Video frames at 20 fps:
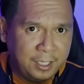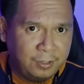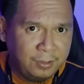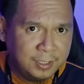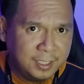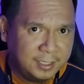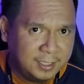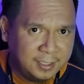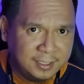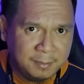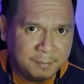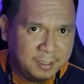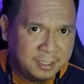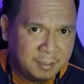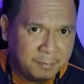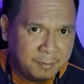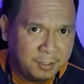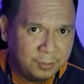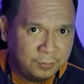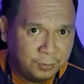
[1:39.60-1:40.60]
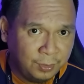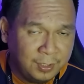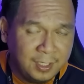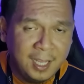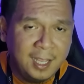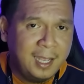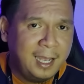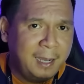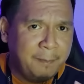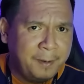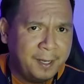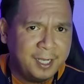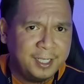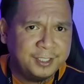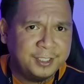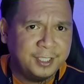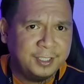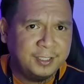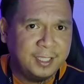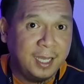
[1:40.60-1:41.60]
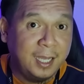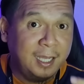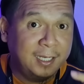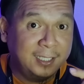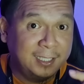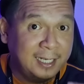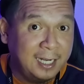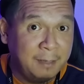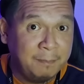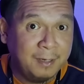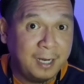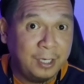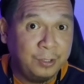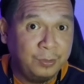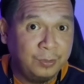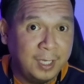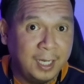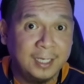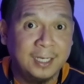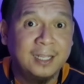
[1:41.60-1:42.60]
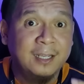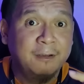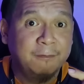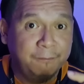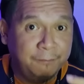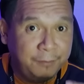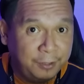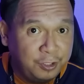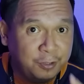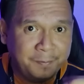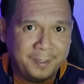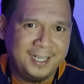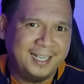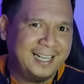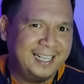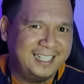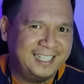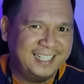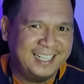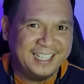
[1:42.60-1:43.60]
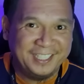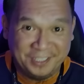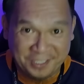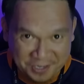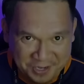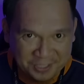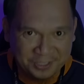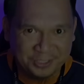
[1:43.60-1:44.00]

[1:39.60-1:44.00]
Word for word: ayo kita sama-sama nonton apakah cerita di dalam kandungan video pada kali ini guys.